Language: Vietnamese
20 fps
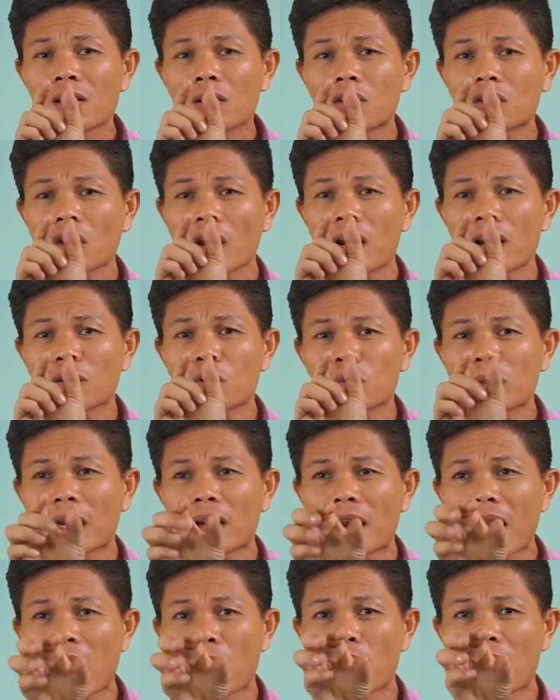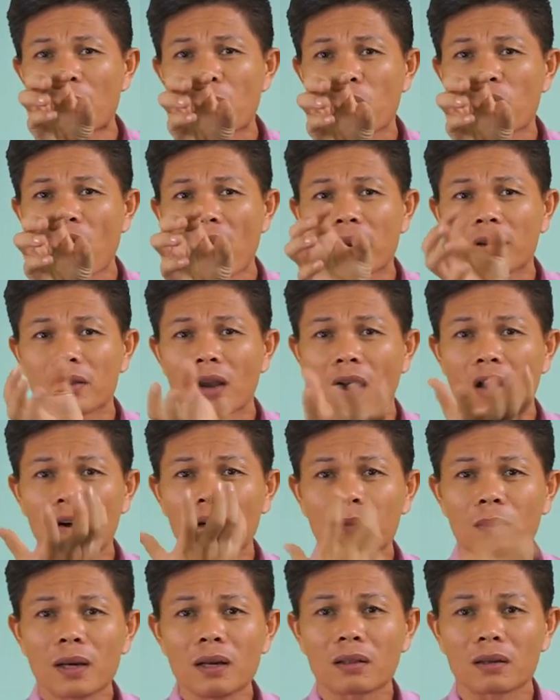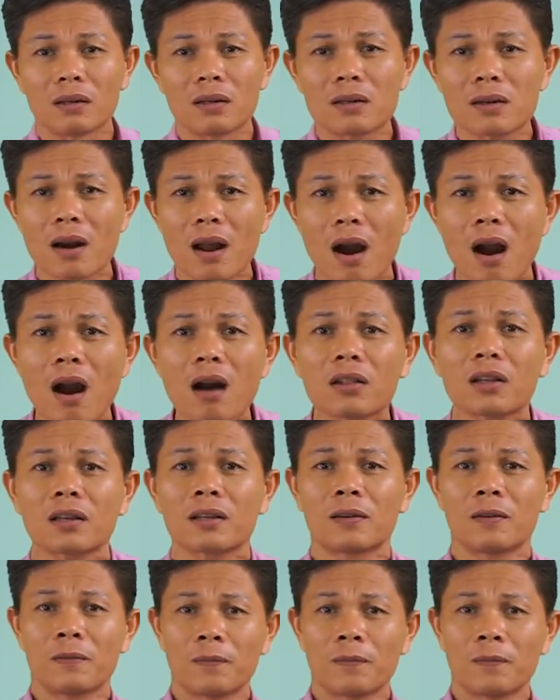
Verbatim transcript: có thể là chúng ta đâu là một phần nhỏ trong cái ý tưởng đó thôi